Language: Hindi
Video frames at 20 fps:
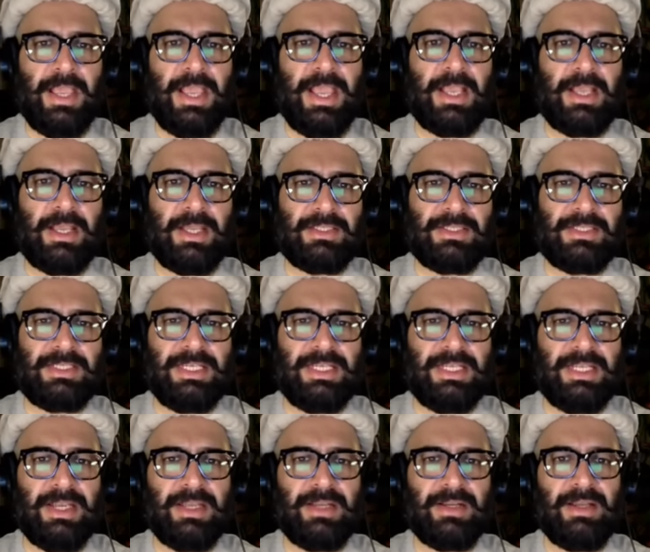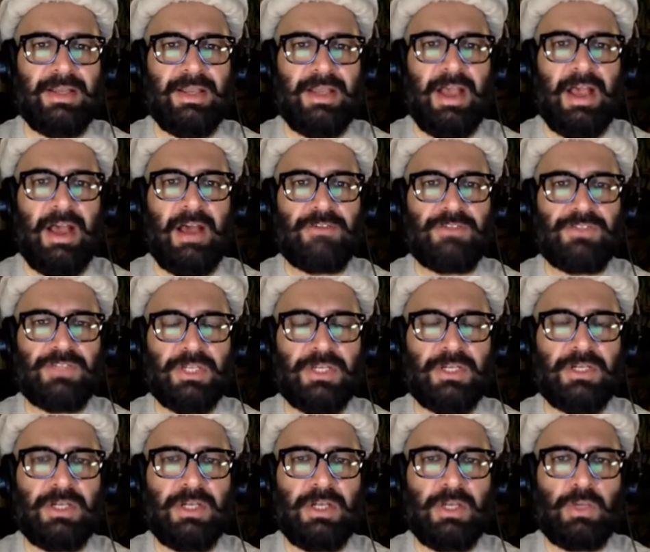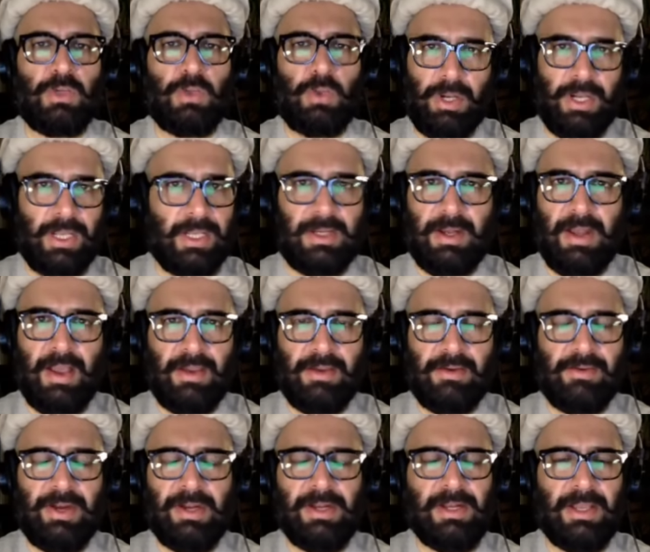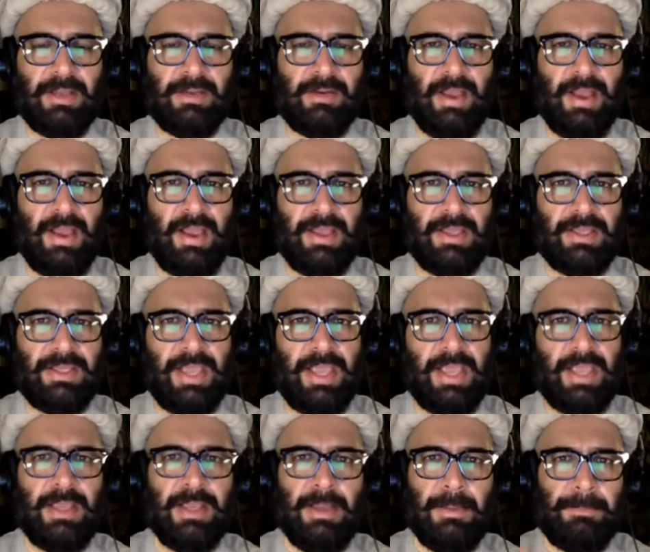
एक सीनियर अफसर को लिख रहा लिख रहा है ये